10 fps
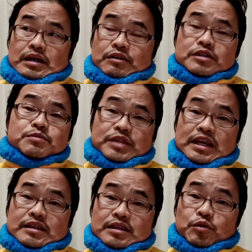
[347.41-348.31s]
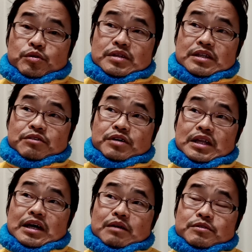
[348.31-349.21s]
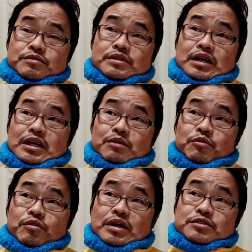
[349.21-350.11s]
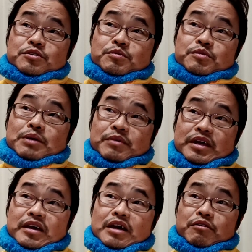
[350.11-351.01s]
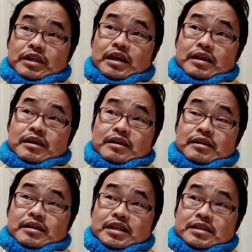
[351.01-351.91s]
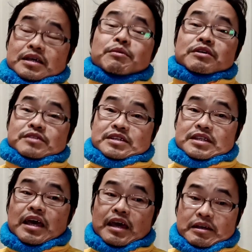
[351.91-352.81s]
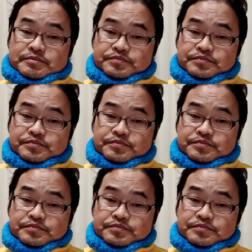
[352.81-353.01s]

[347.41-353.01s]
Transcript: あの、いつもね、やってる掘ったて小屋なんかもそうだけども、あそこもやっぱり部屋をね、狭くして、